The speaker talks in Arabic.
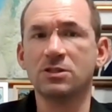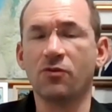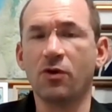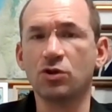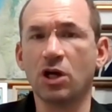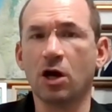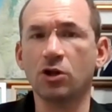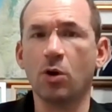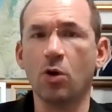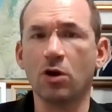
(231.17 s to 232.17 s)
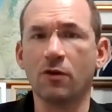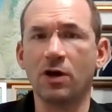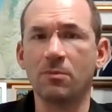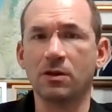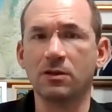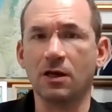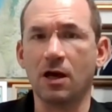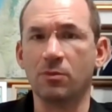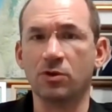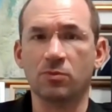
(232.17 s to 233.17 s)
سوف يشجع دول اخرى في
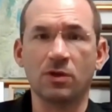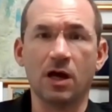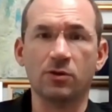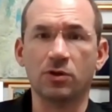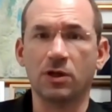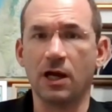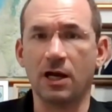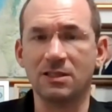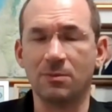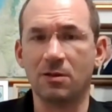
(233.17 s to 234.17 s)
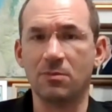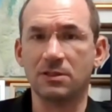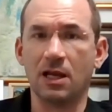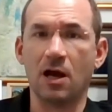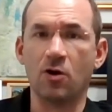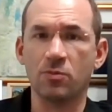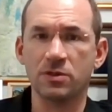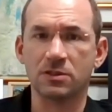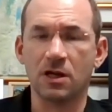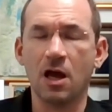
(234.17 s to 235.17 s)
المنطقه من ضمنها تركيا على سبيل المثال او
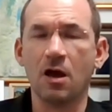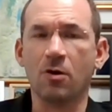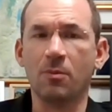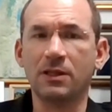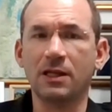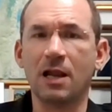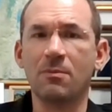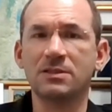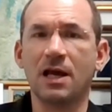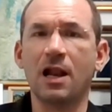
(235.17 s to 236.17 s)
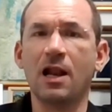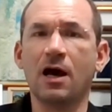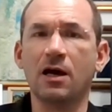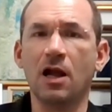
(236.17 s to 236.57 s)
مصر، وبالتالي المساله لها نعم.